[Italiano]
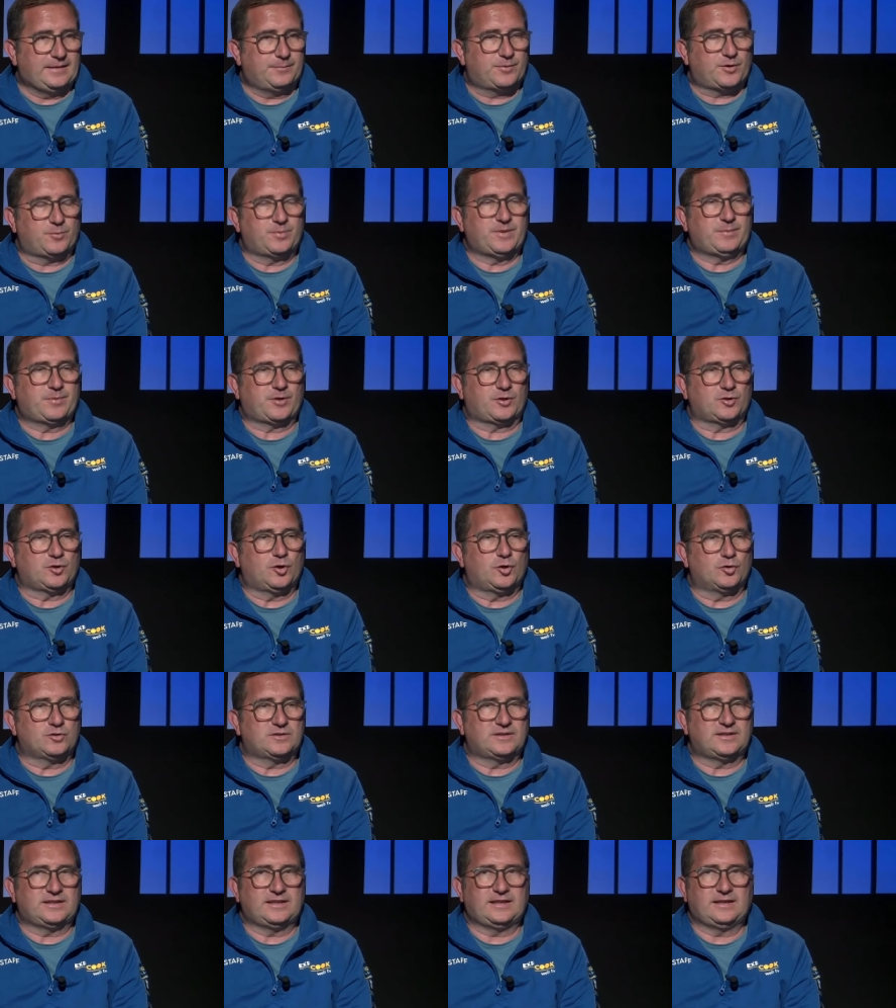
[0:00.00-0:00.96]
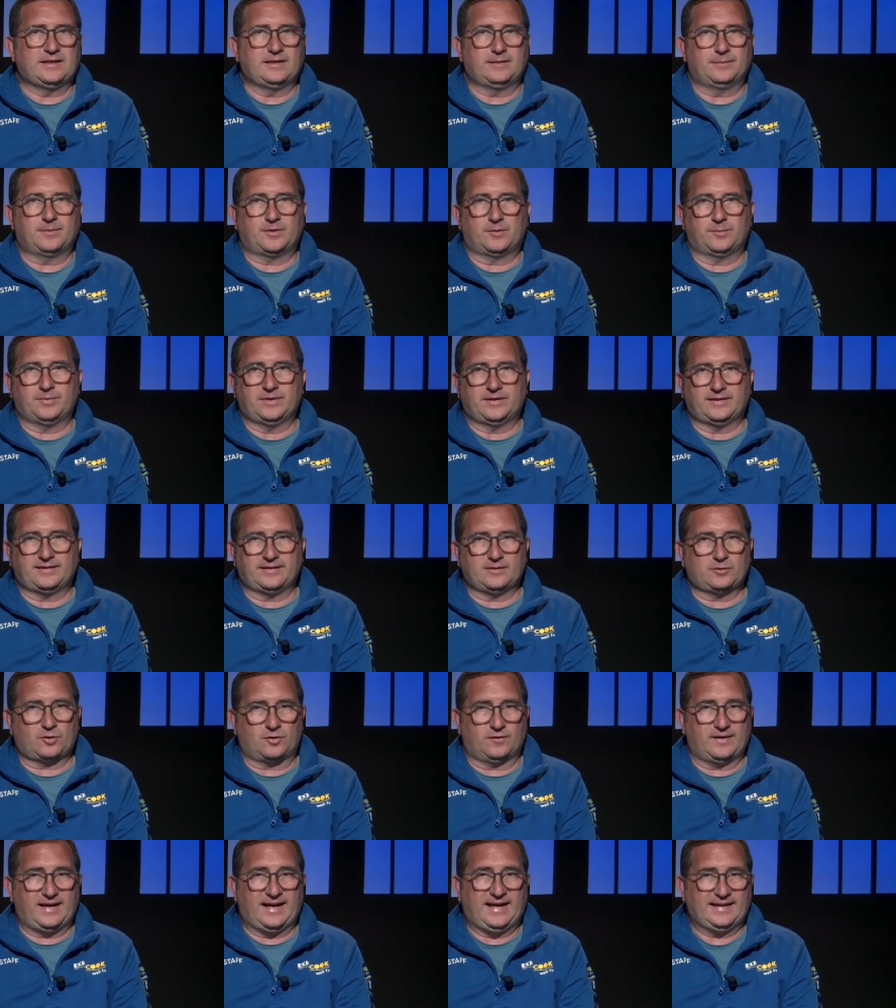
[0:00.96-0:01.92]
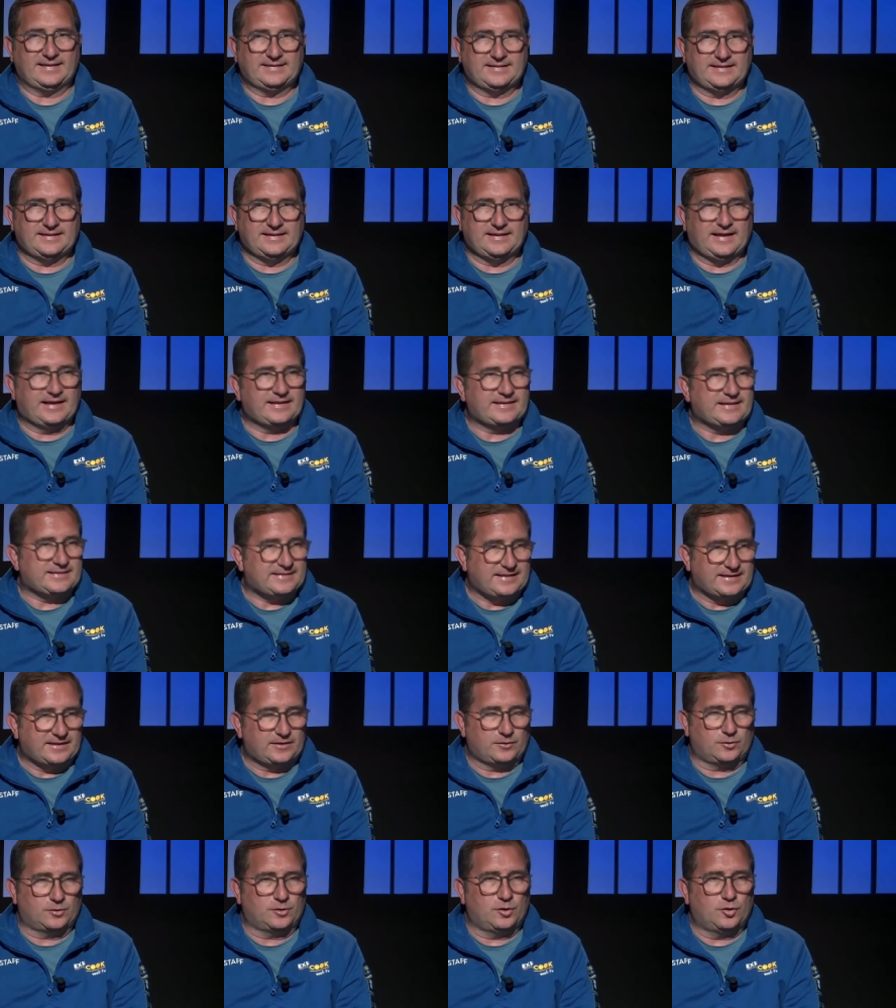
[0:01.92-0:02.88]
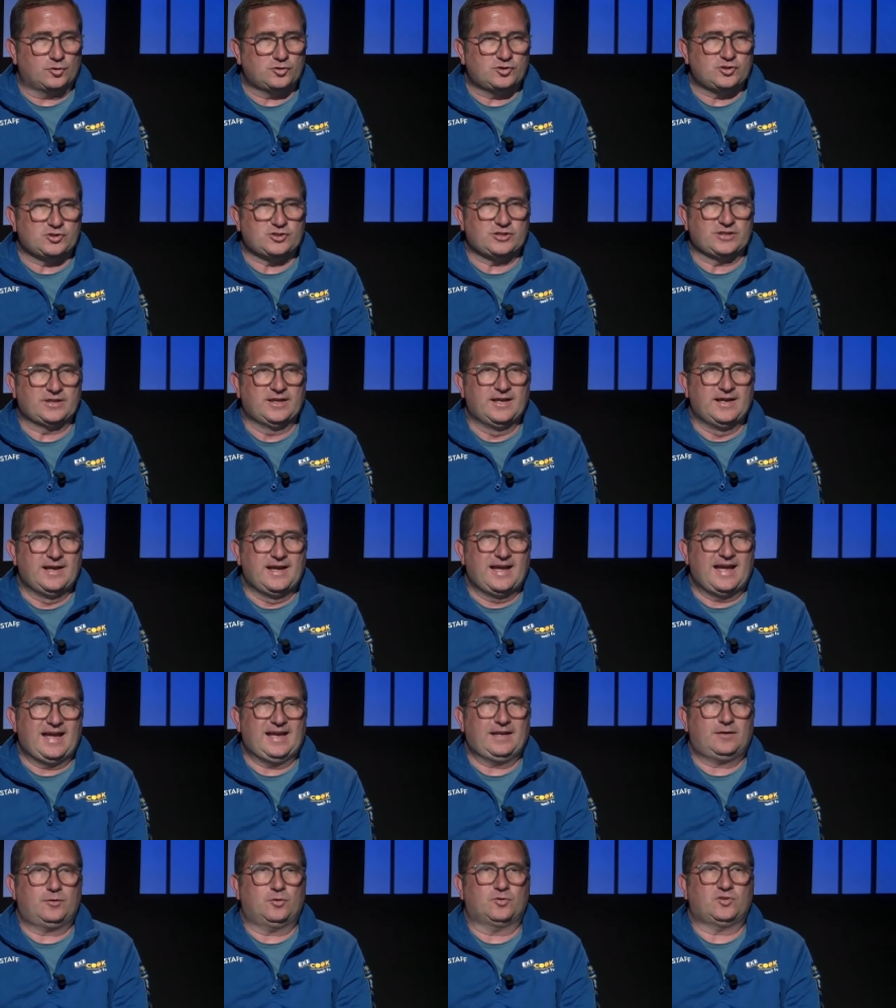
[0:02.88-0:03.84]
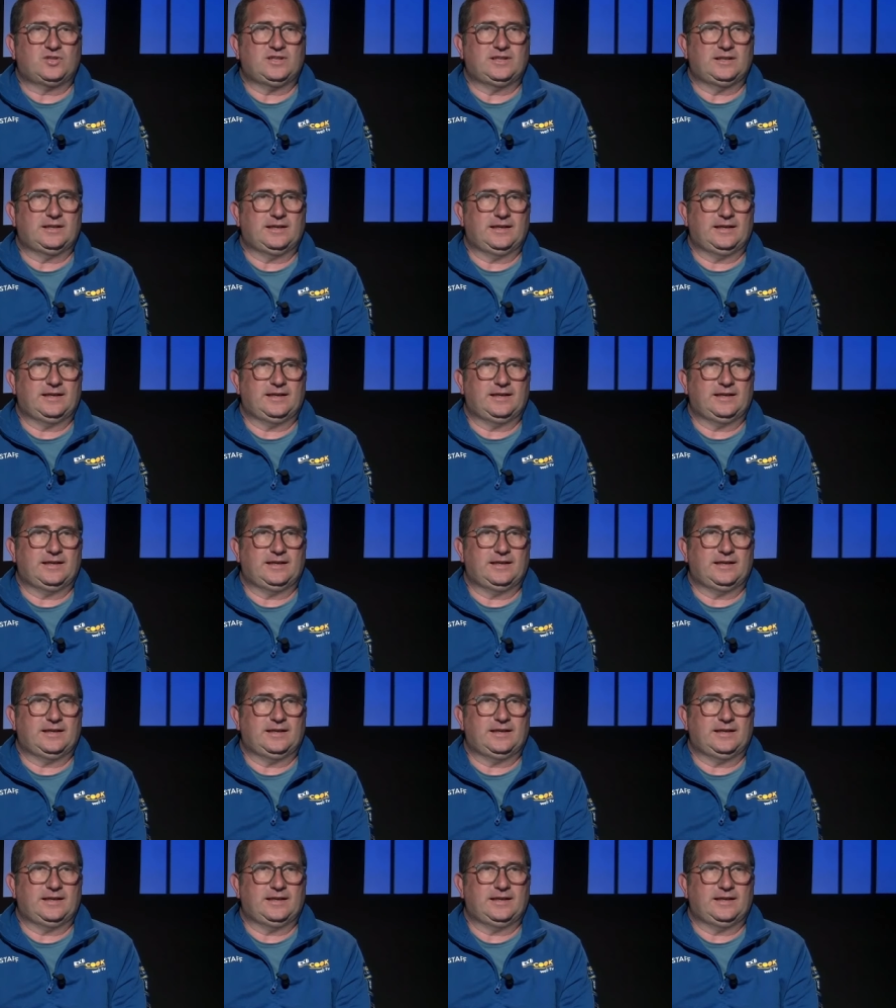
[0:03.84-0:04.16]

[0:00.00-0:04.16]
i propri prodotti, i propri ritrovati anche tecnologici e così,